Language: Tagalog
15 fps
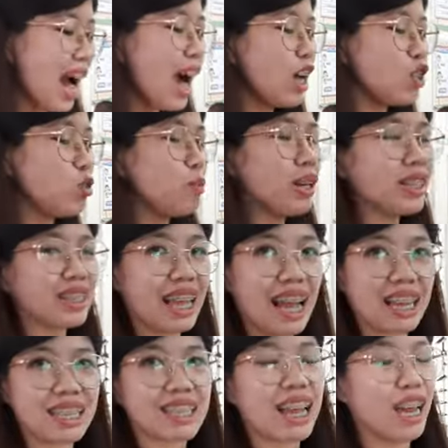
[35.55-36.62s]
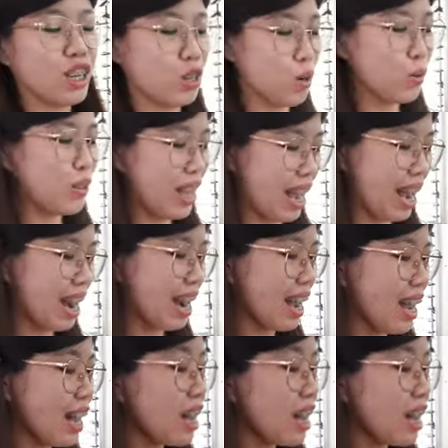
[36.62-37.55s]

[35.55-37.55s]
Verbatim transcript: anumang task ay go lang.